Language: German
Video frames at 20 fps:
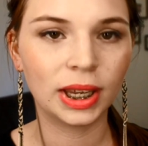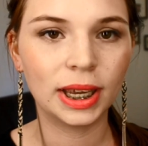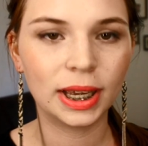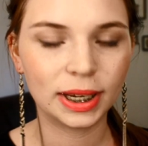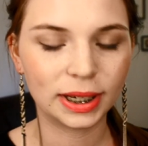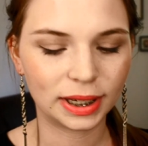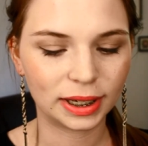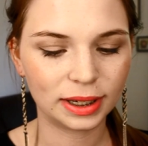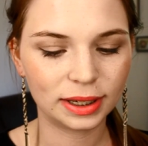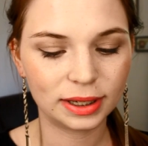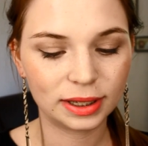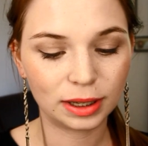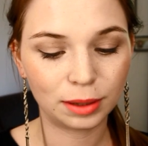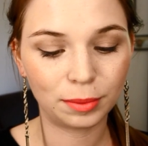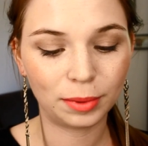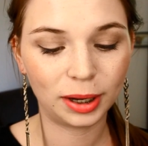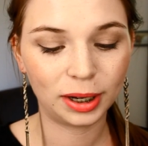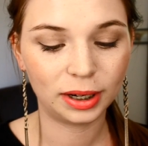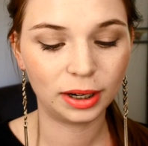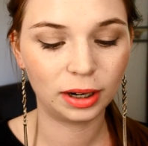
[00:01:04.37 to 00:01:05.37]
Dann ist
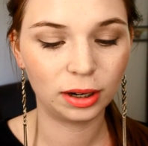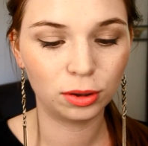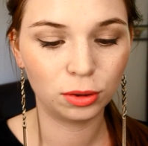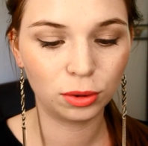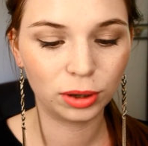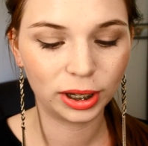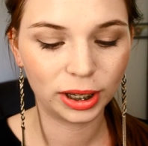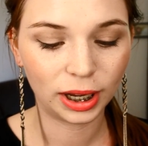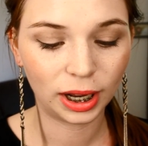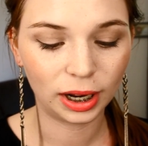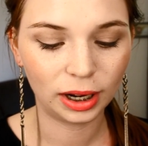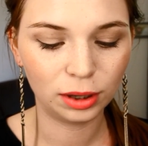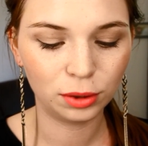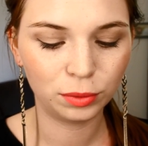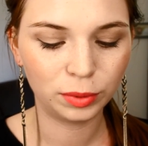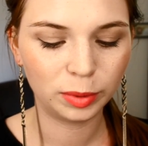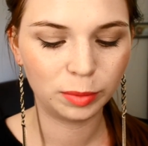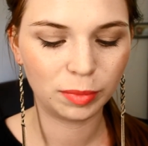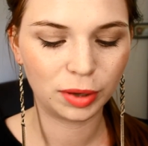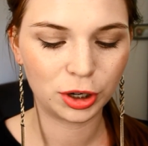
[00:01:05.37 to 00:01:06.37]
dabei der L'Oreal
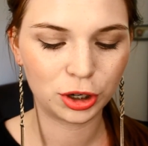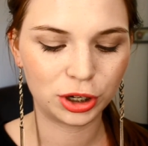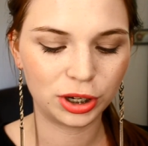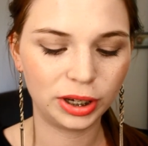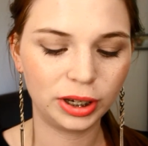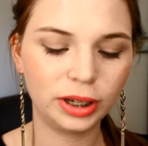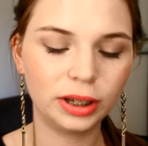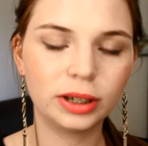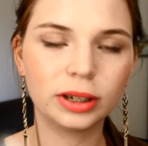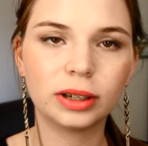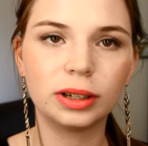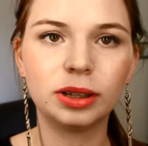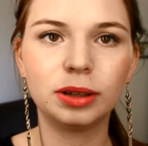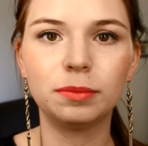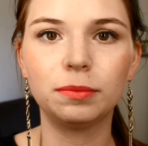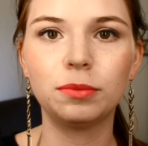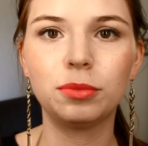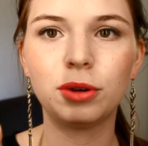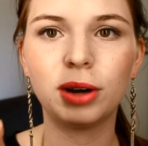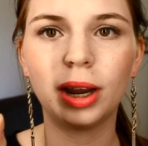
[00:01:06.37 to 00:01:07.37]
Lumi Magique
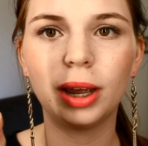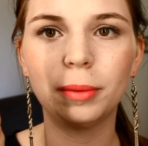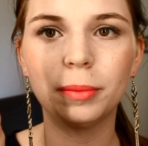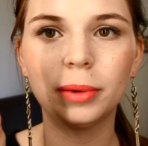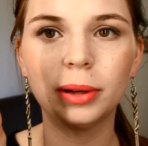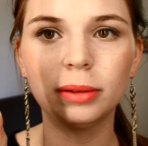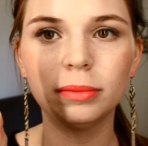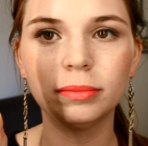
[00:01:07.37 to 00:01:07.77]
ähm, Primer.